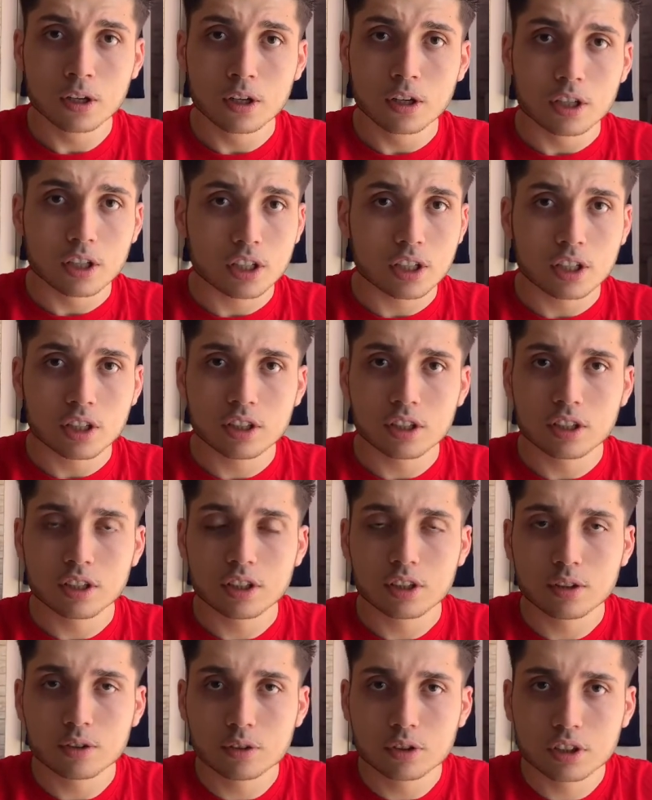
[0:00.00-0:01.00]
Et
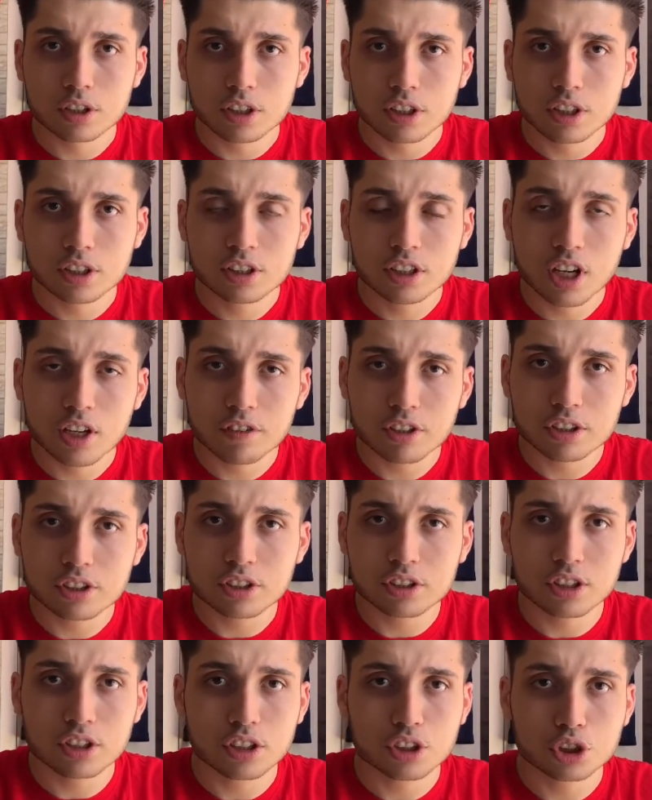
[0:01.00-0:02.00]
il était avec
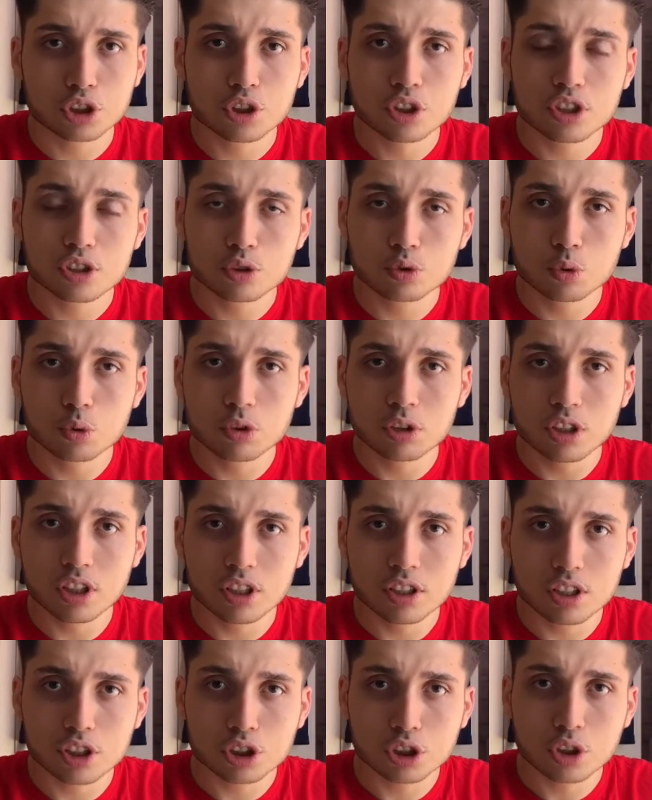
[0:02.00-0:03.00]
Didier Deschamps, il soutenait
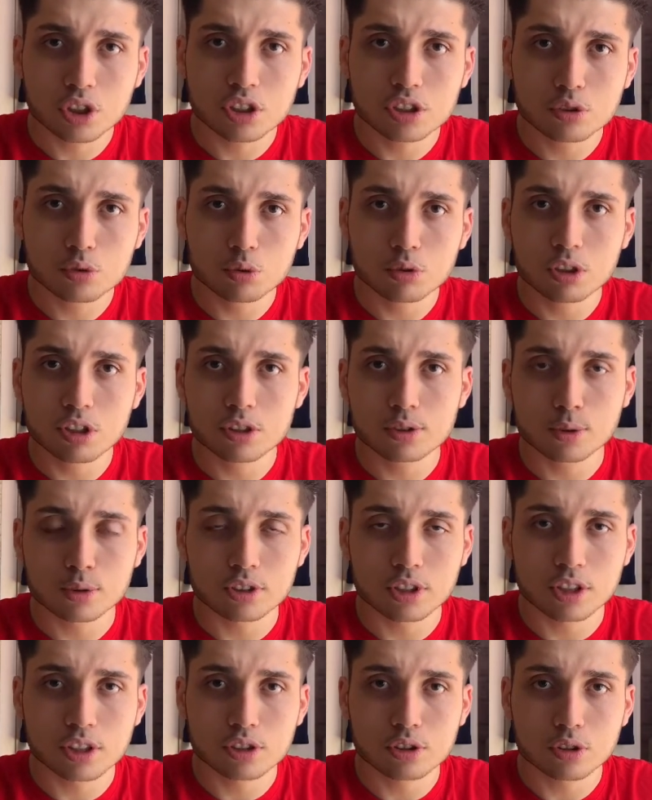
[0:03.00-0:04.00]
Deschamps, il soutenait son
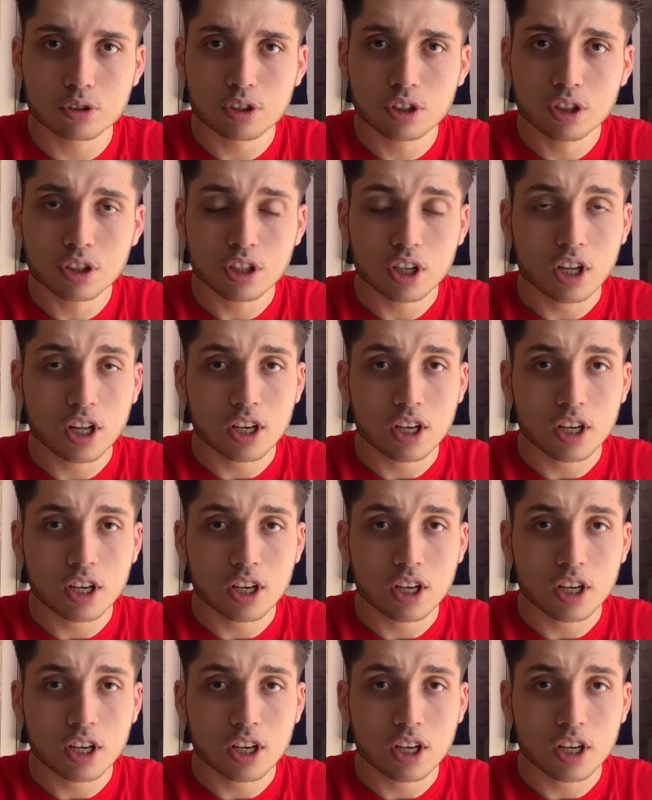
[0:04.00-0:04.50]
sélectionneur.